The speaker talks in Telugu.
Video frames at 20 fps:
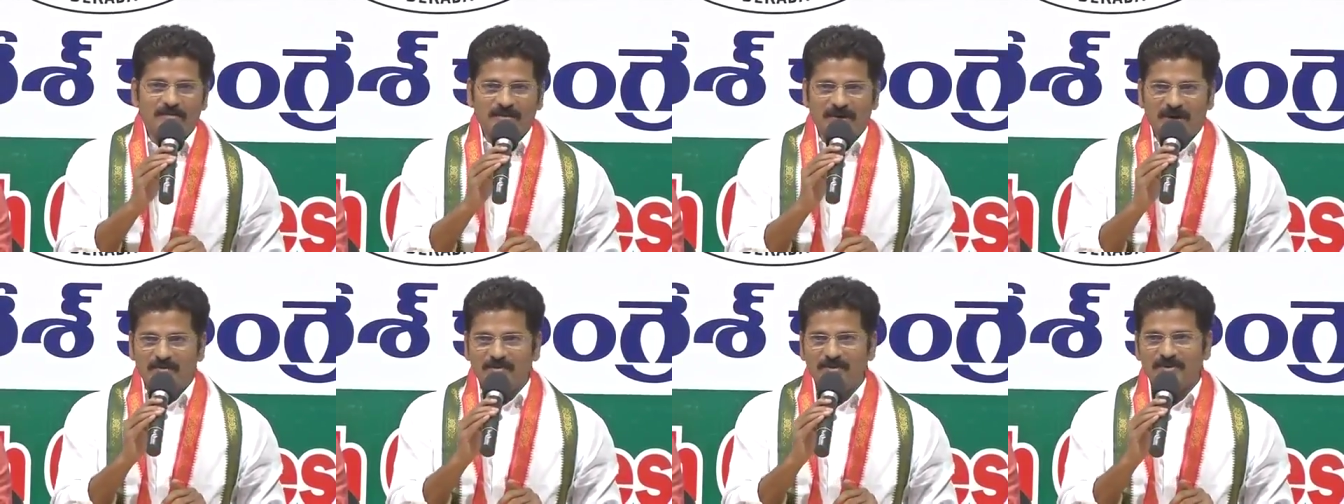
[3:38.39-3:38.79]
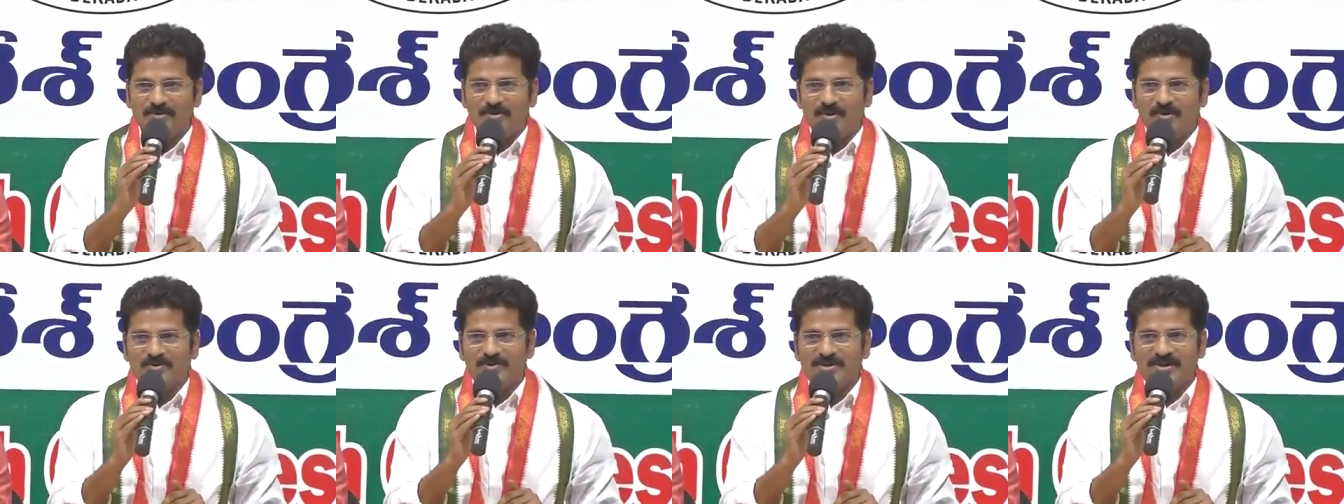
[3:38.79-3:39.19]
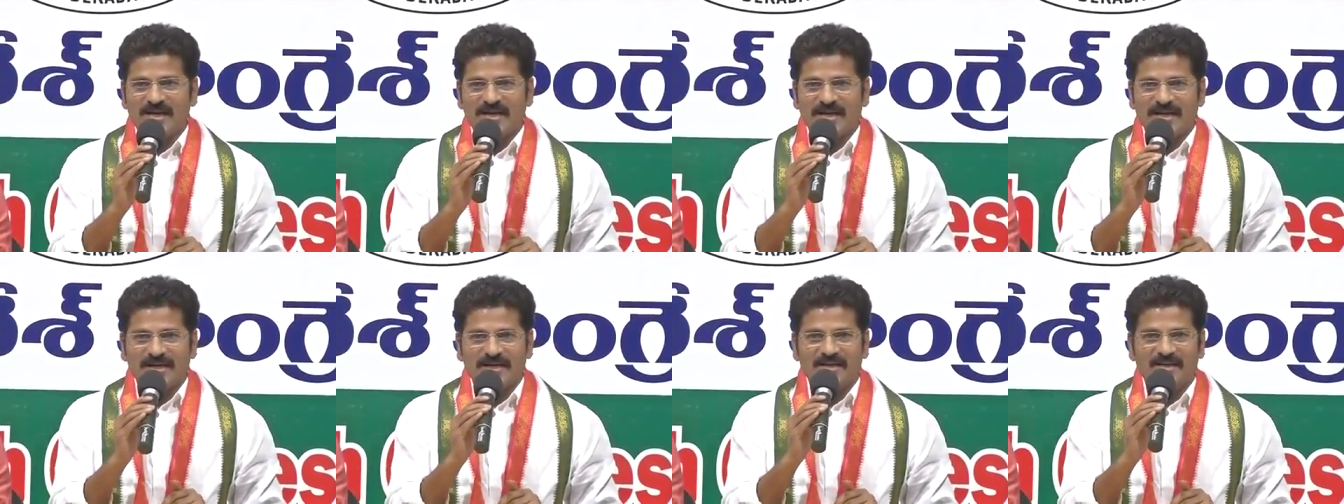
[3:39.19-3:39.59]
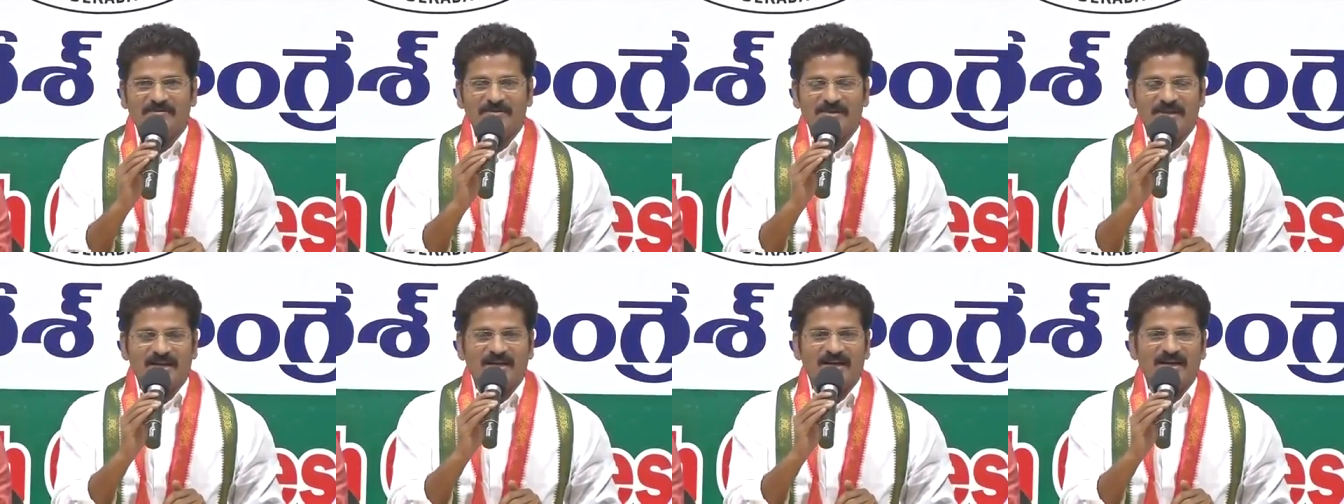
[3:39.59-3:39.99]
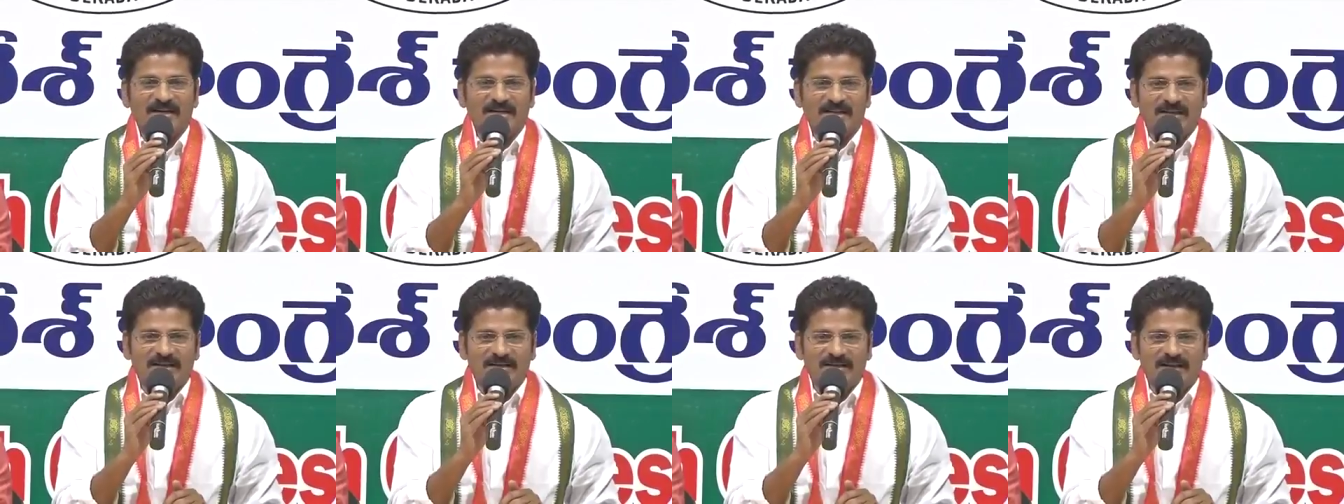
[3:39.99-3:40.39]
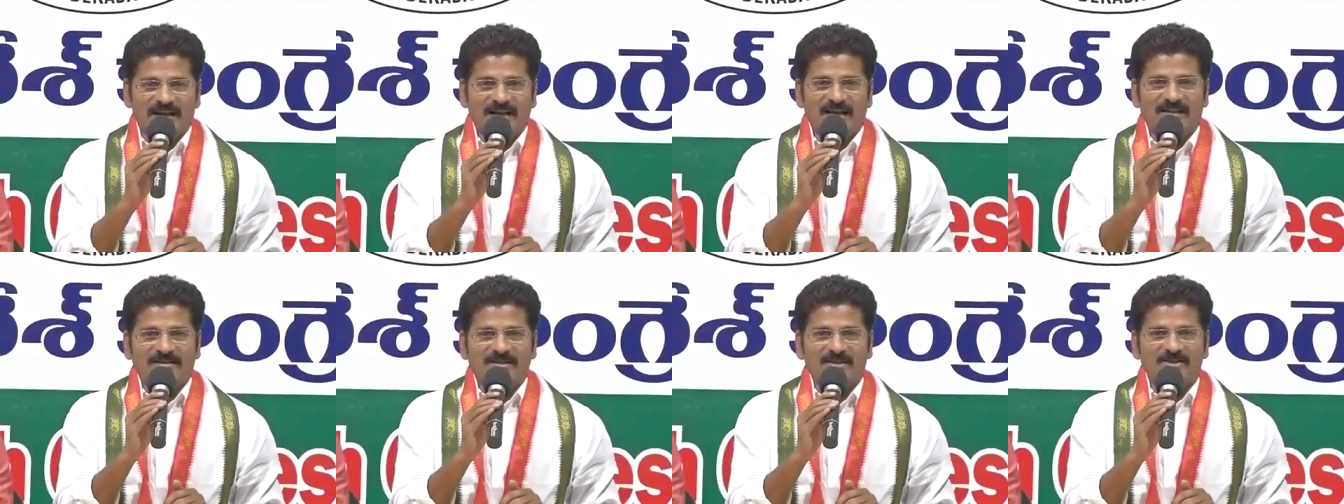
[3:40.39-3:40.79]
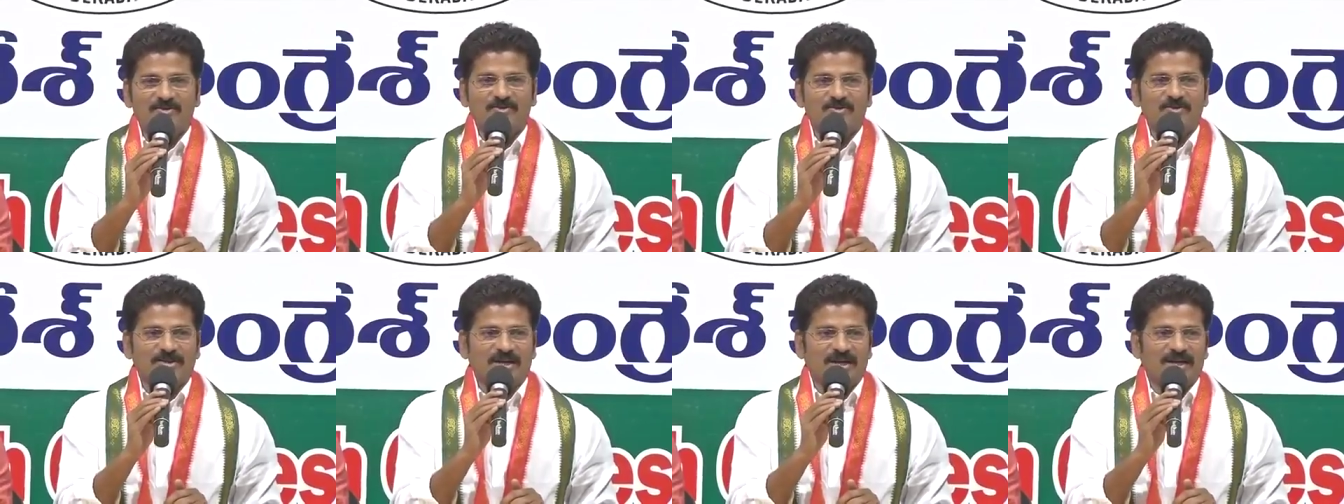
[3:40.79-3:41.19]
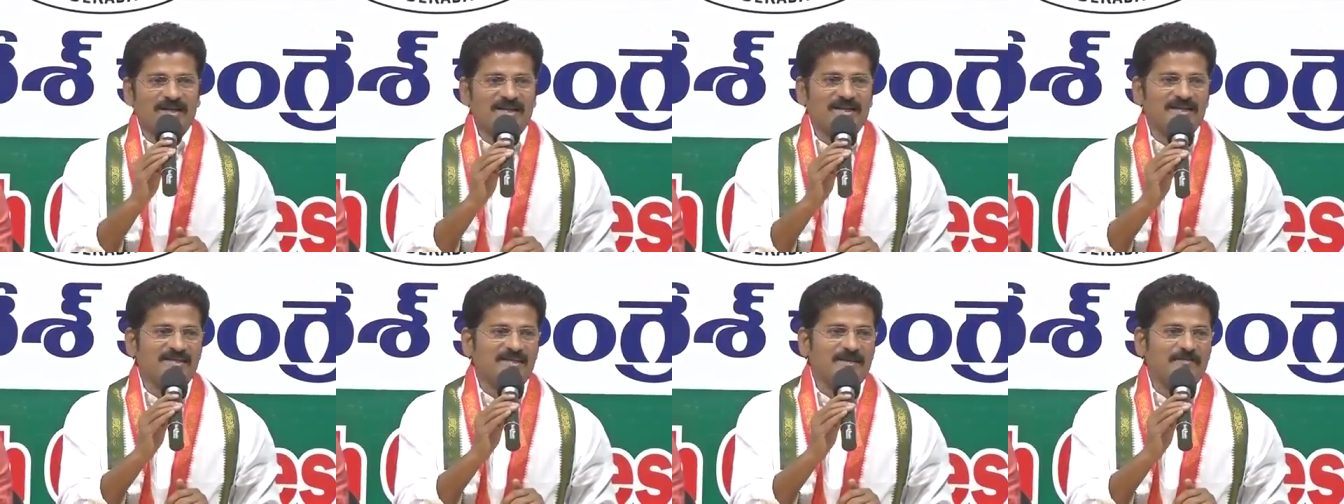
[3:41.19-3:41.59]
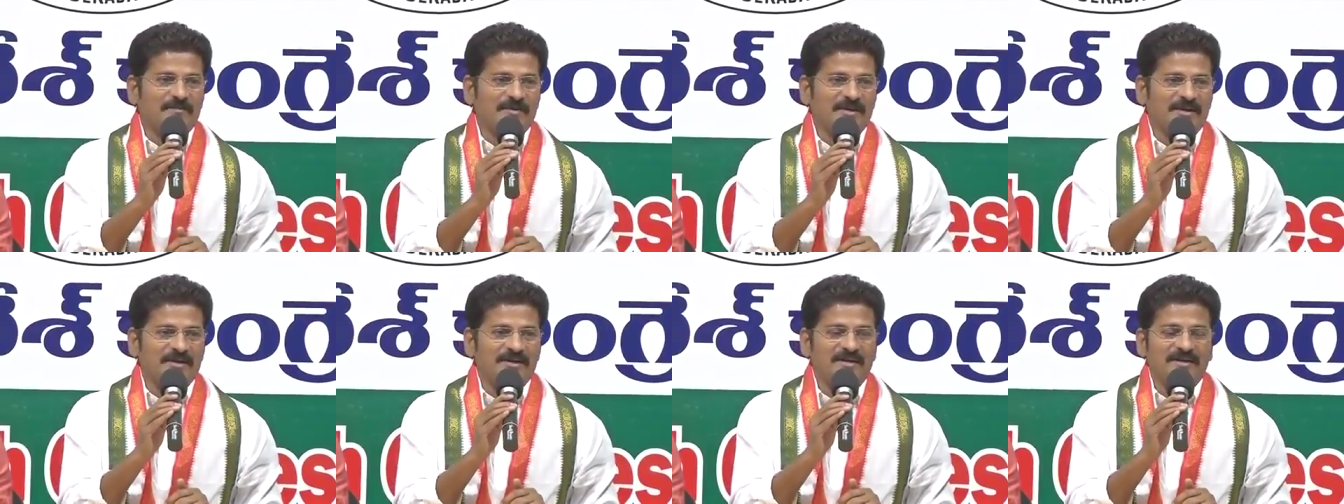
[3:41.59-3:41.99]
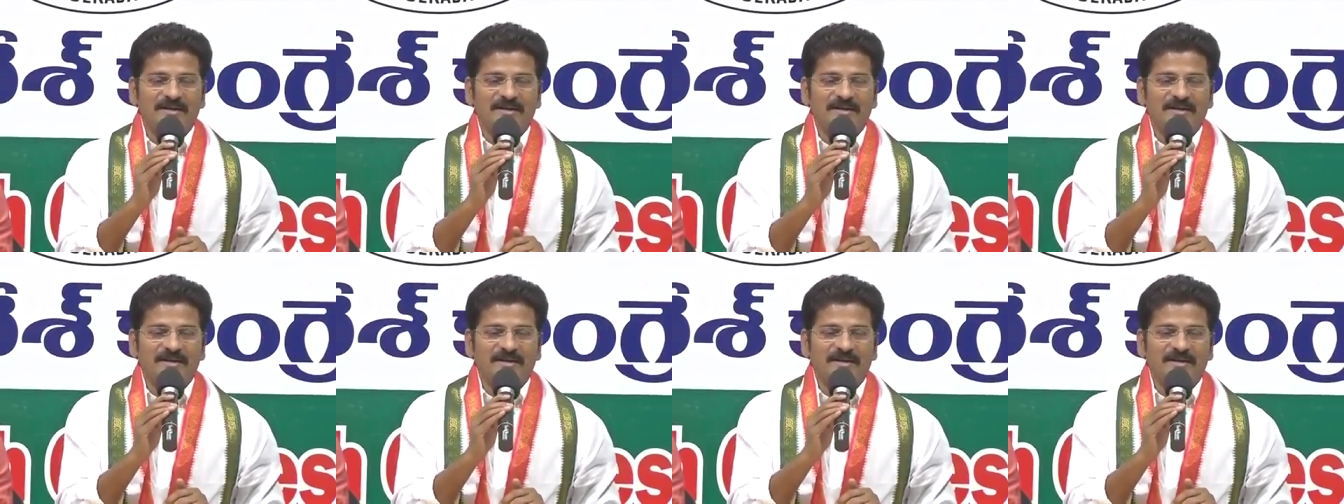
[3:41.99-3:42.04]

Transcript: ప్రభుత్వం సరైన విధంగా నిర్ణయాలు తీసుకుంటలేదని చెప్పి